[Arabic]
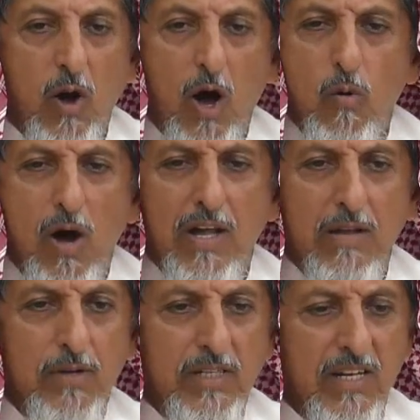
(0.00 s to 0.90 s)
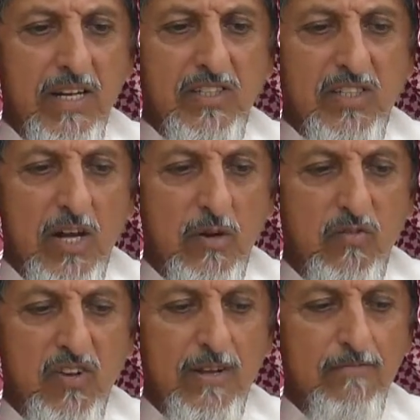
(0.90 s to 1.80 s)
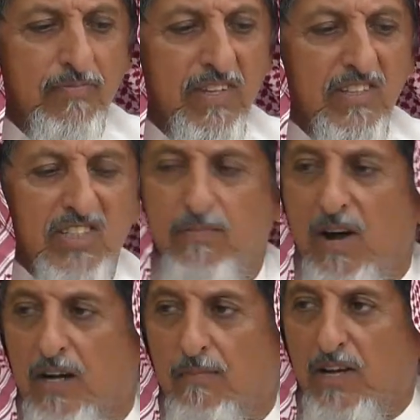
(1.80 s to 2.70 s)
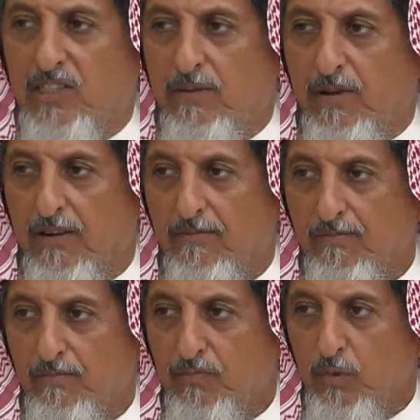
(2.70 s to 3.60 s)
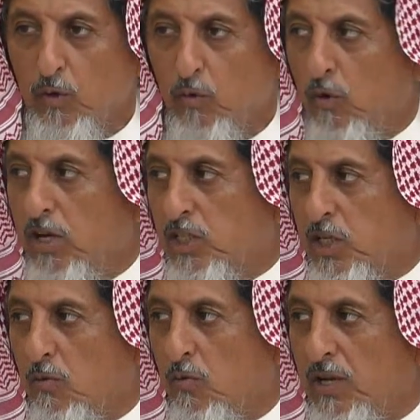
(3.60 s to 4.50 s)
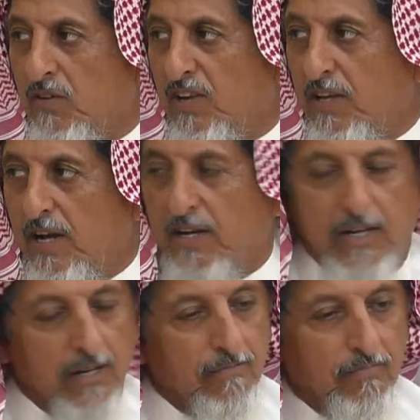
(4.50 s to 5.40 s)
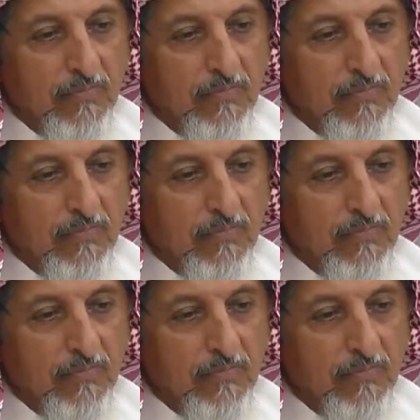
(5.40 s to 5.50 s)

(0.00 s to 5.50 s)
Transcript: أو أغلبية الناس كانوا في سباق مع الزمن ونسوا أن في هناك